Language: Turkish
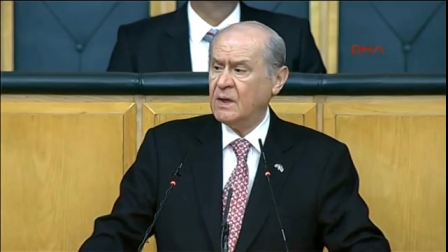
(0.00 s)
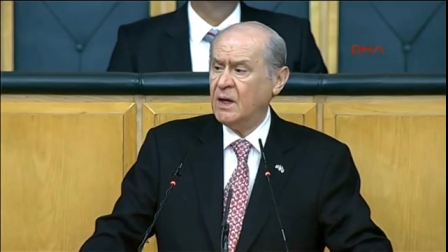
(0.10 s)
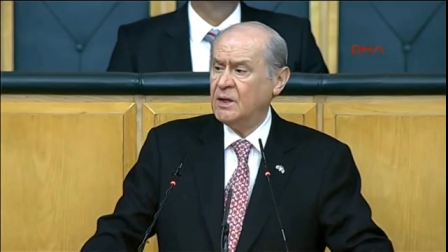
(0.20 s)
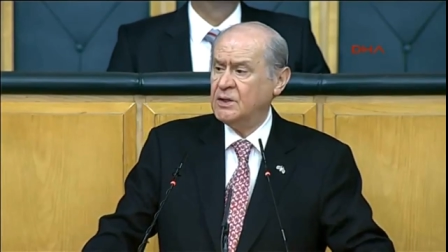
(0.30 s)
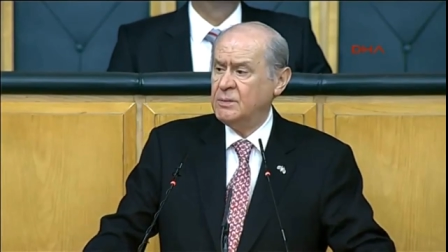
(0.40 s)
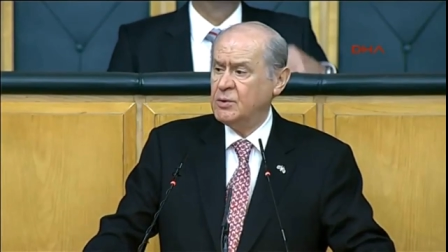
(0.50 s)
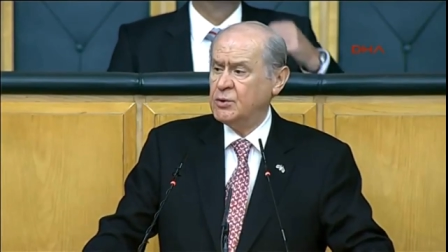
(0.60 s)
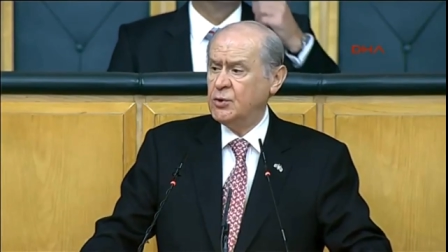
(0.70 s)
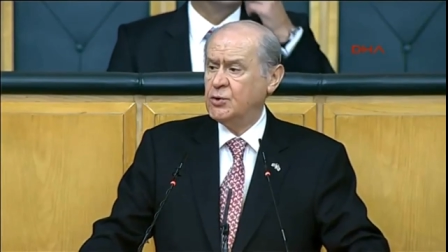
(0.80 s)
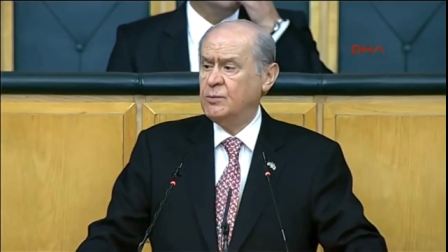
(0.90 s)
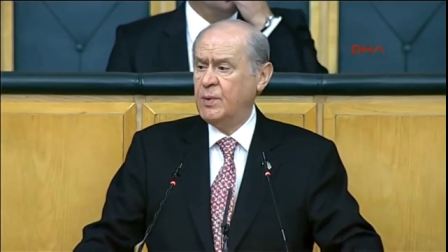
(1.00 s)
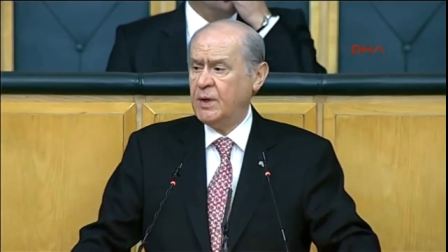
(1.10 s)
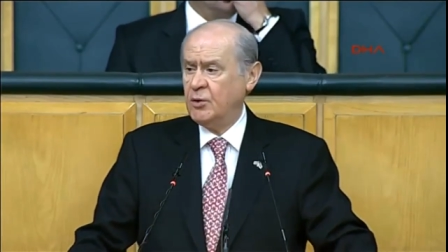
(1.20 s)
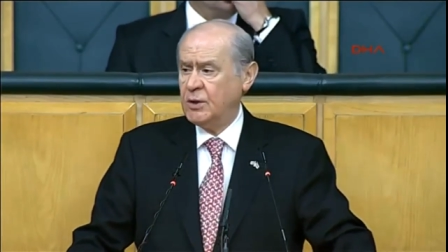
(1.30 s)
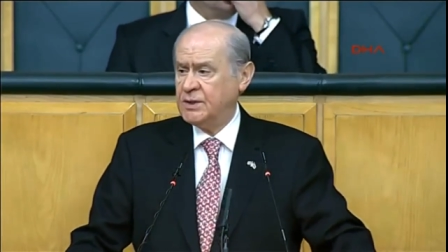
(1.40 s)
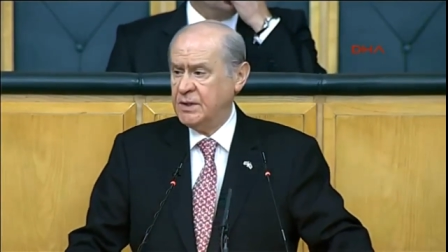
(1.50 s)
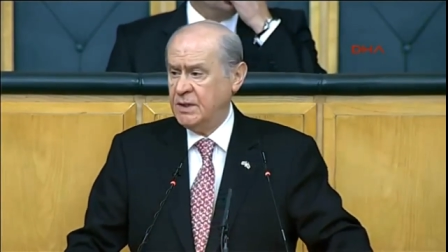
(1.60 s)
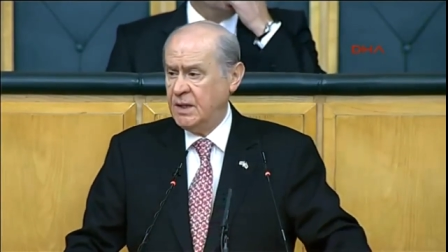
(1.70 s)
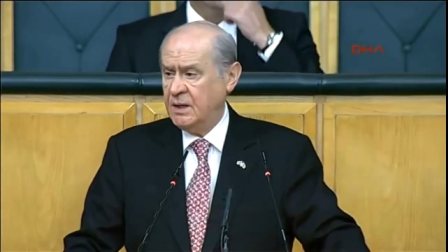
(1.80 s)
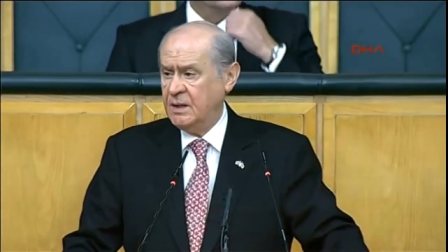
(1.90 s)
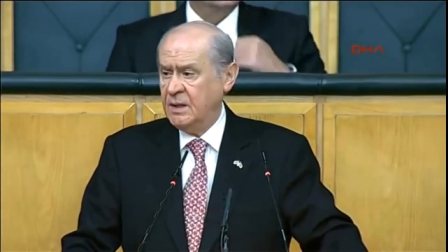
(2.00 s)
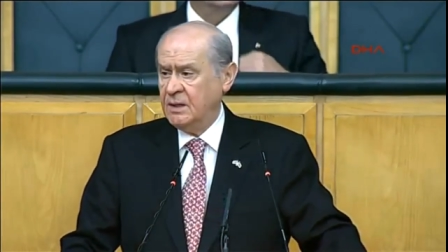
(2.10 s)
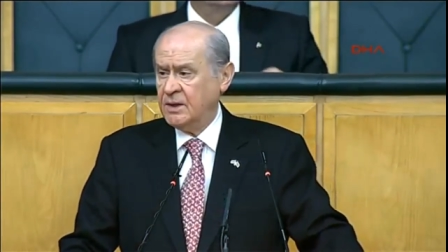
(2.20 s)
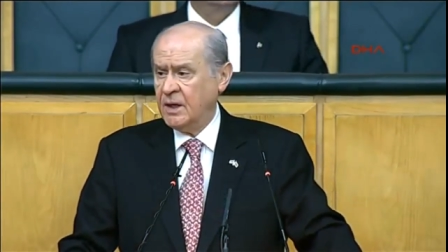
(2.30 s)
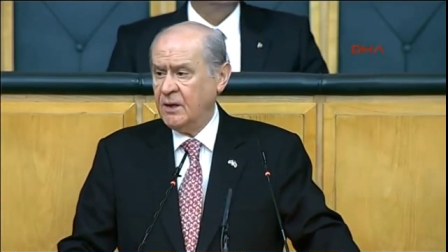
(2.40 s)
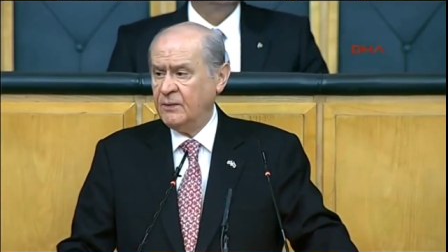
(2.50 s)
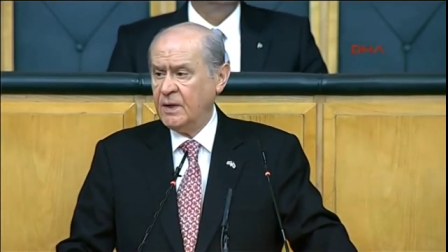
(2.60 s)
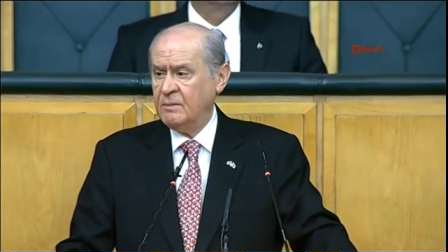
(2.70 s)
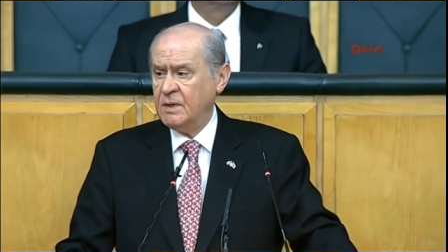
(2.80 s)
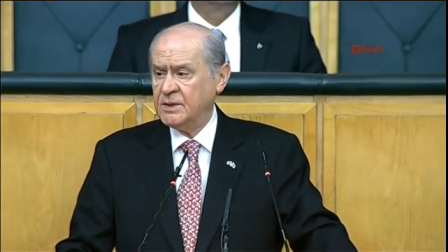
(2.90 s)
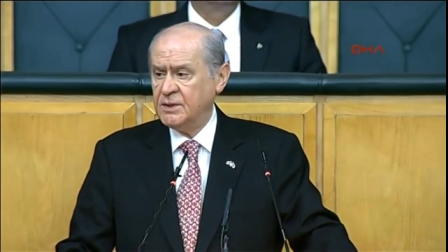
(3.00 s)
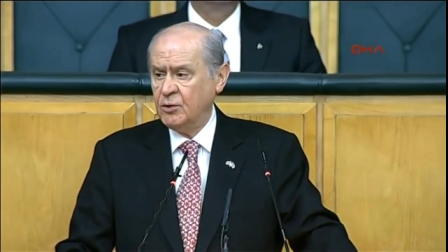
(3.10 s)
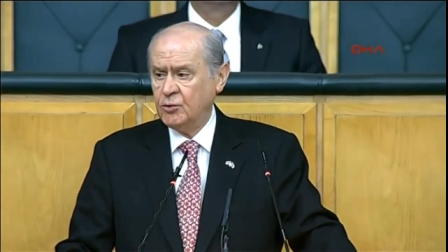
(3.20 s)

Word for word: ve kalıcı bir çözüm parolası ile tarafların masaya